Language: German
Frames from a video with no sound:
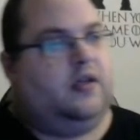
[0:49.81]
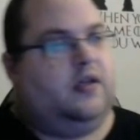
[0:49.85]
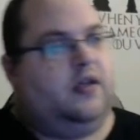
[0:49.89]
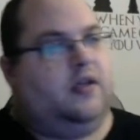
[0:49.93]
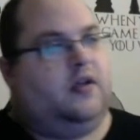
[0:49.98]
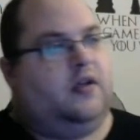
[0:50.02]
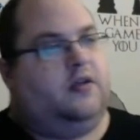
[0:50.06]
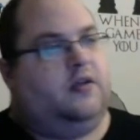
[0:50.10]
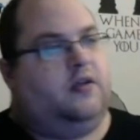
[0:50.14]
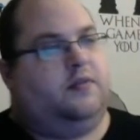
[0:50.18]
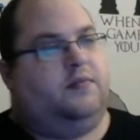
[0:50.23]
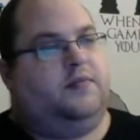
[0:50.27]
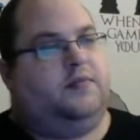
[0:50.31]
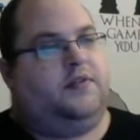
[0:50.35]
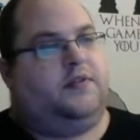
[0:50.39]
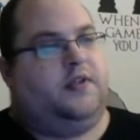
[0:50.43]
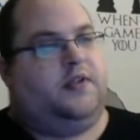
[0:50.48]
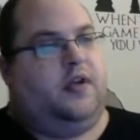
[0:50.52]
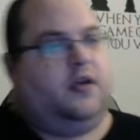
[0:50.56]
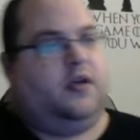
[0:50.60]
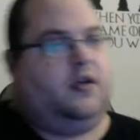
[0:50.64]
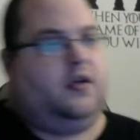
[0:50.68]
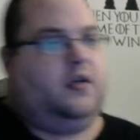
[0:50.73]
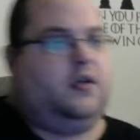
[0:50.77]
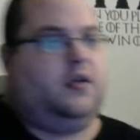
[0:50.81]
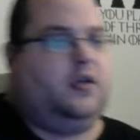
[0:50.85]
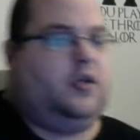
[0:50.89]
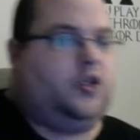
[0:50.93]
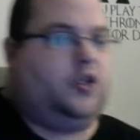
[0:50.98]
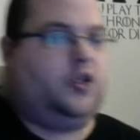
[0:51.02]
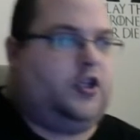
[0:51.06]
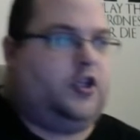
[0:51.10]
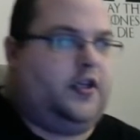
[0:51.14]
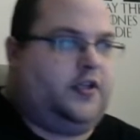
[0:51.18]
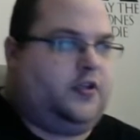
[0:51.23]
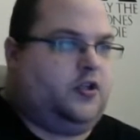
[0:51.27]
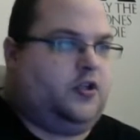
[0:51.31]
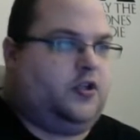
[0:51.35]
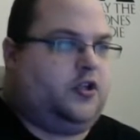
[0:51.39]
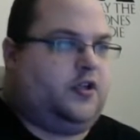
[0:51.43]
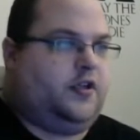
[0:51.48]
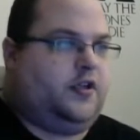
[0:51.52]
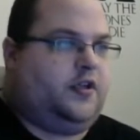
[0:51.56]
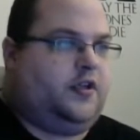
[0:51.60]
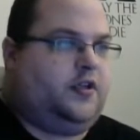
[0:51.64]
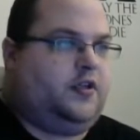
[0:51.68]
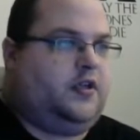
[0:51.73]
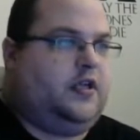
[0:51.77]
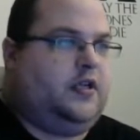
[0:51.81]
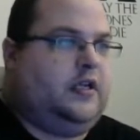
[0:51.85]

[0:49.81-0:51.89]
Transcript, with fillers: ähm, sehr schlecht steht.